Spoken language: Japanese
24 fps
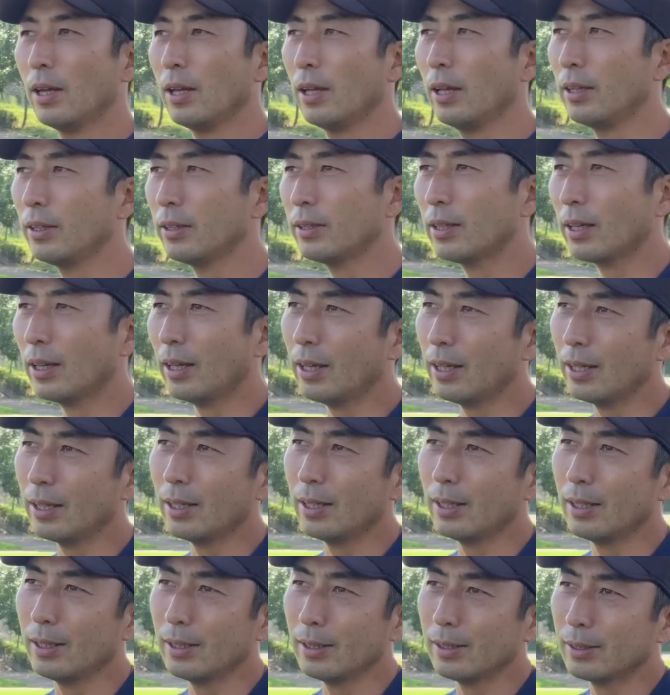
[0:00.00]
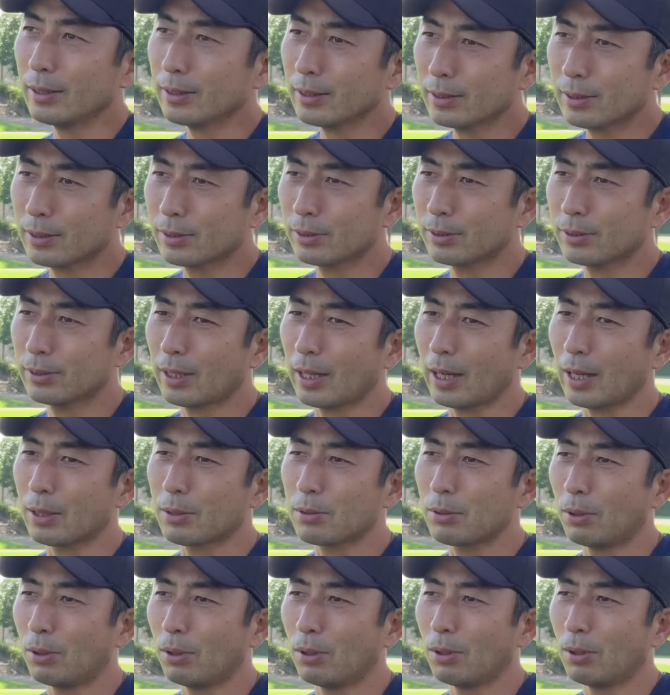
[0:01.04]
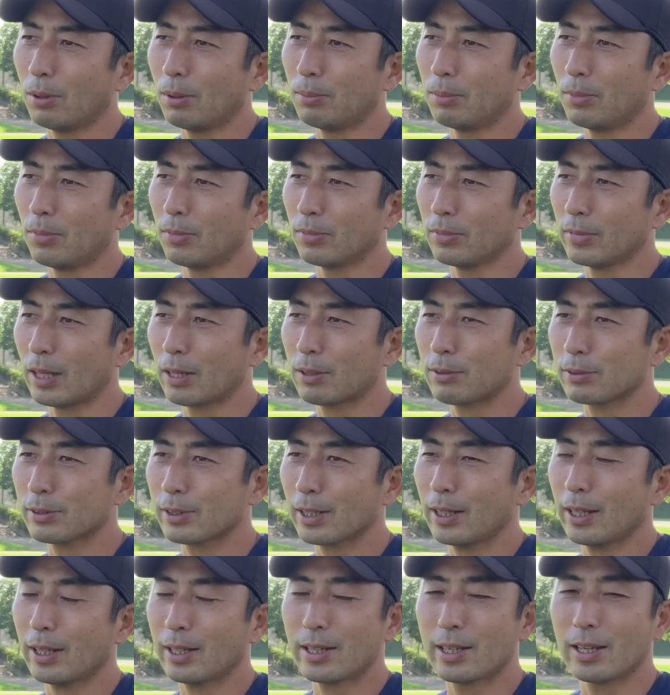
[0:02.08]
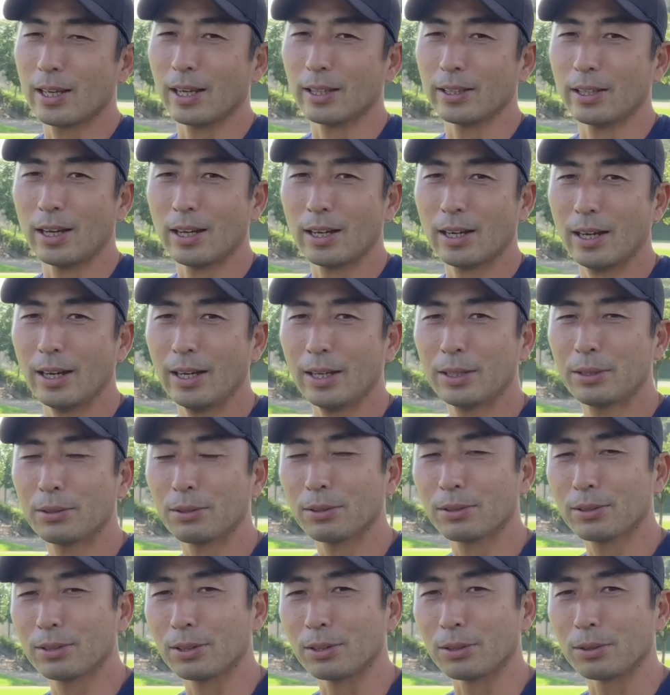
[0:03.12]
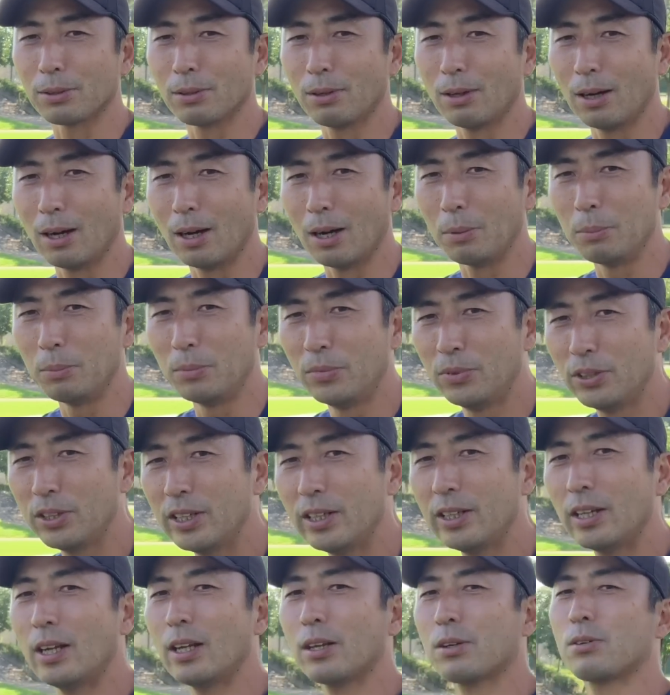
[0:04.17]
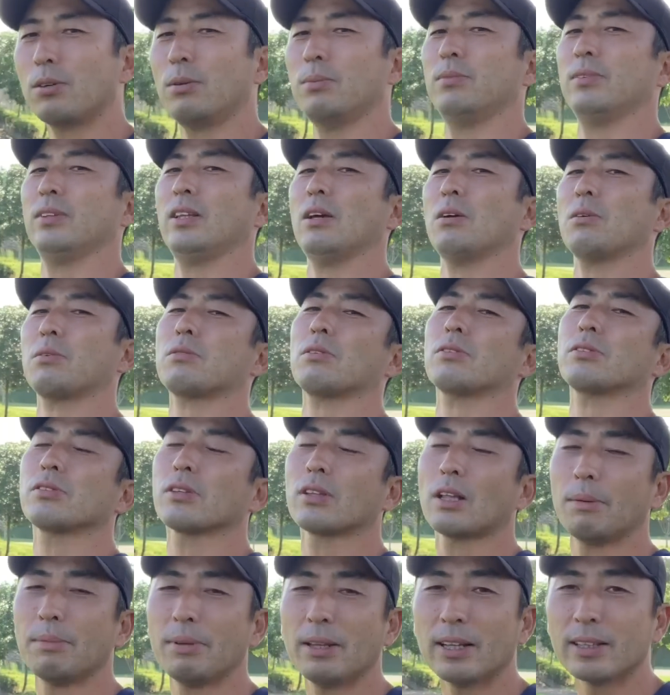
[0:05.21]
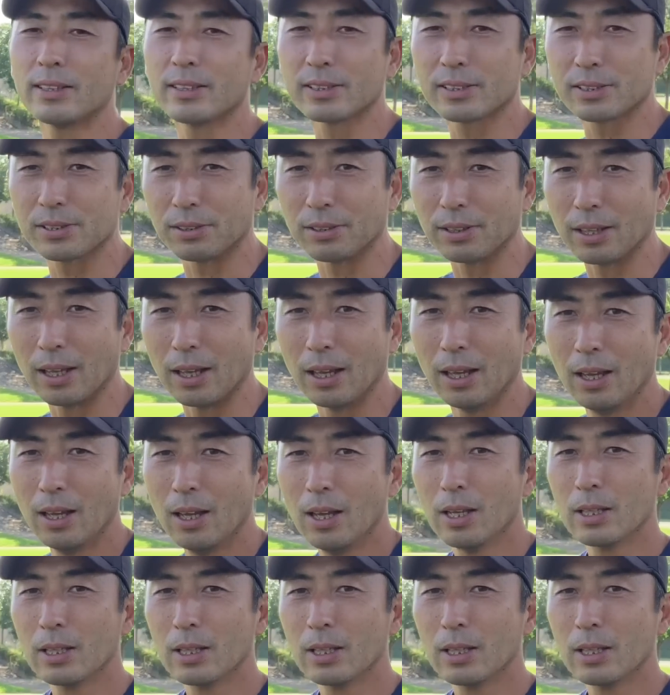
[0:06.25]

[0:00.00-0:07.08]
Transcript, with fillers: 変形するぐらい、猫背歴が長い人っていうのは、無理やり胸を起こすとダメなんですよね。